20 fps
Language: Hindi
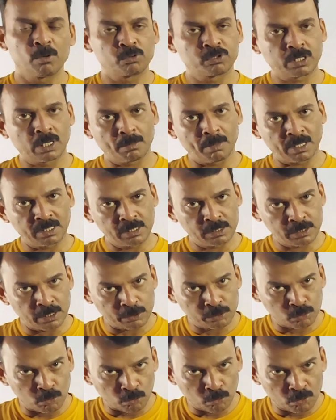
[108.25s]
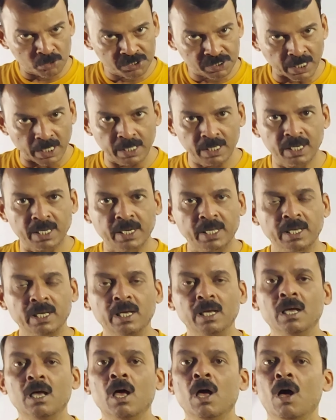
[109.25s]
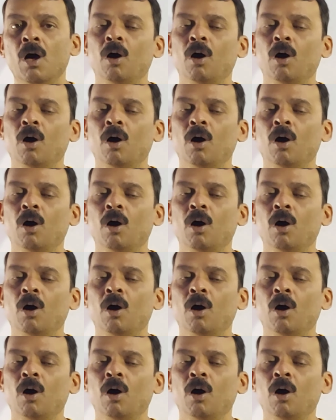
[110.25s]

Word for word: उसके बाद इस स्कोर को सही करेंगे